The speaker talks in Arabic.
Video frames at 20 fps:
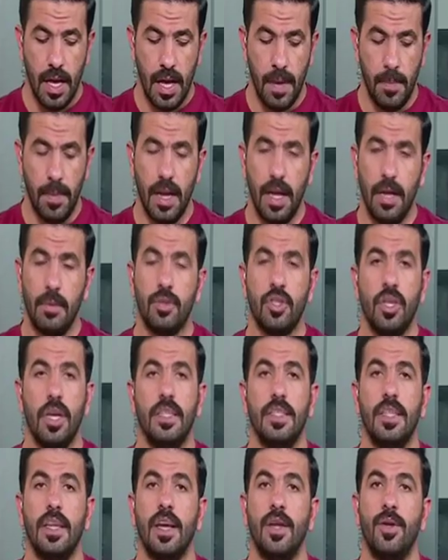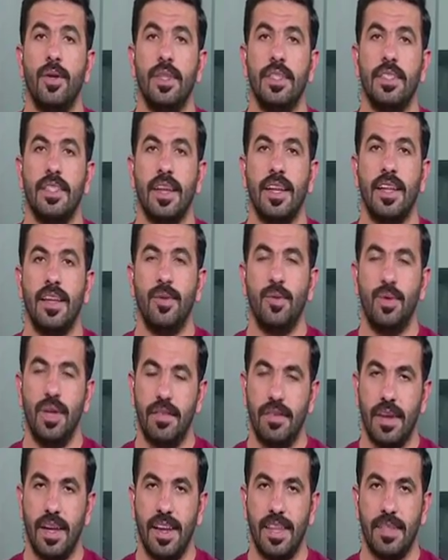اما الان مشاهدينا خلونا ننتقل لاولى
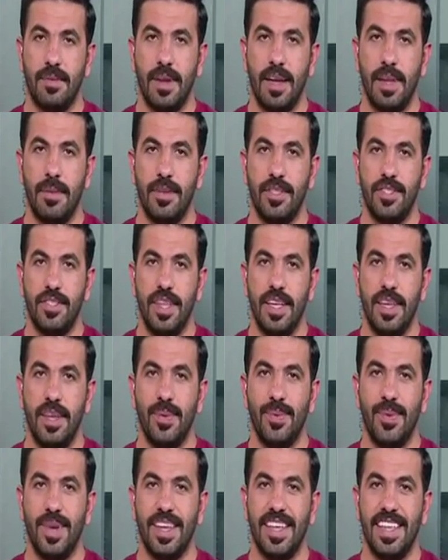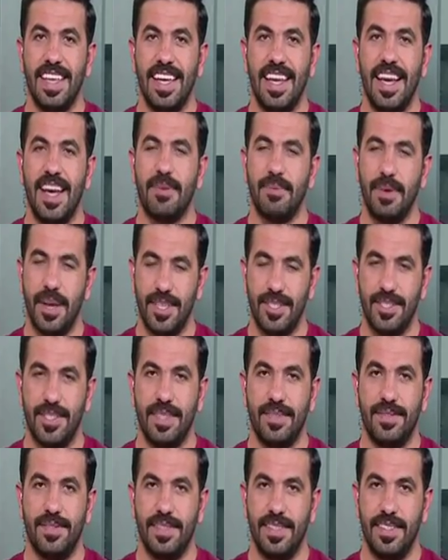فقرات برنامجنا وهي اخبار
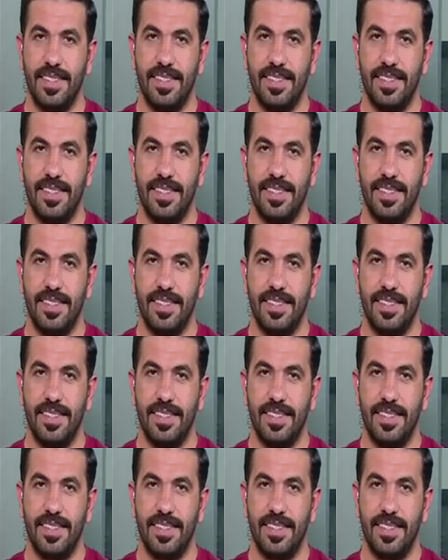الصحف.